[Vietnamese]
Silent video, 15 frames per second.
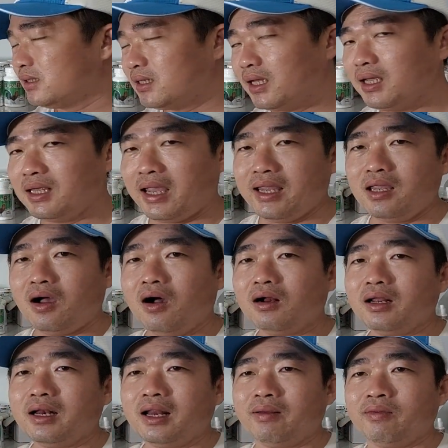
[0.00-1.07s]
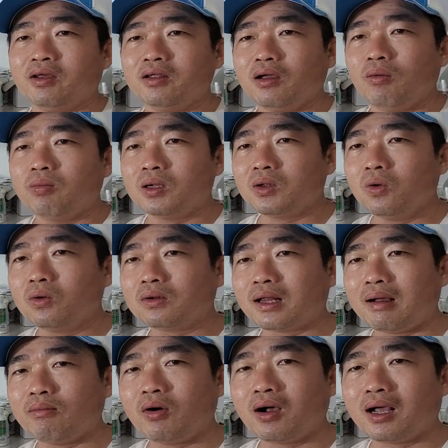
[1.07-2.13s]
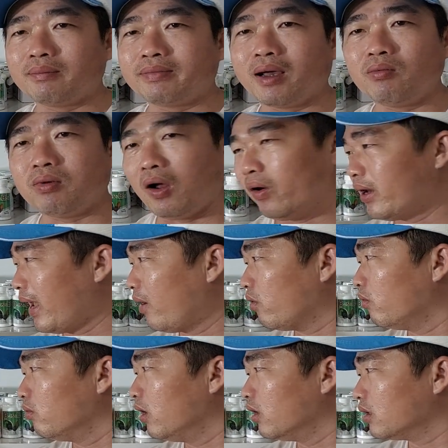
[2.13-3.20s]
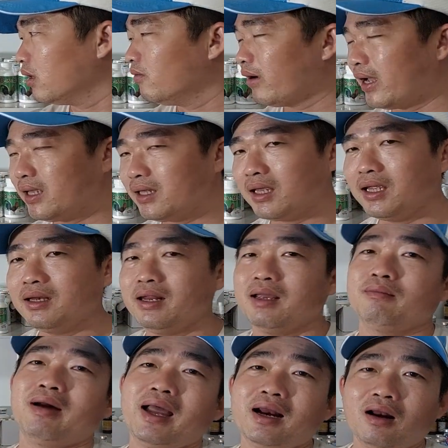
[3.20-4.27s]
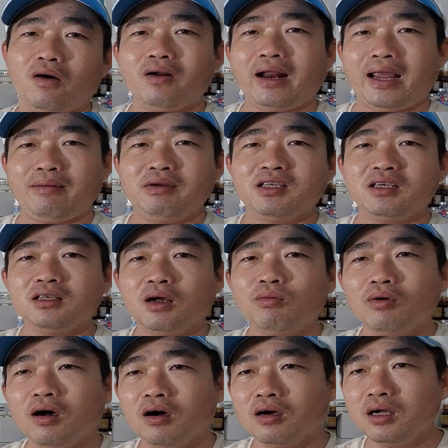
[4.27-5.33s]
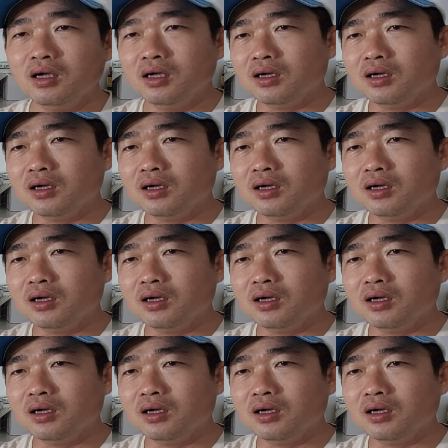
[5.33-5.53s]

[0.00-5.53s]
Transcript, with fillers: si nhảy nhót thì anh em sử dụng cái thuốc tăng bo cấp tốc loại nào cũng được chứ không phải chỉ điền bán loại này mới sử dụng được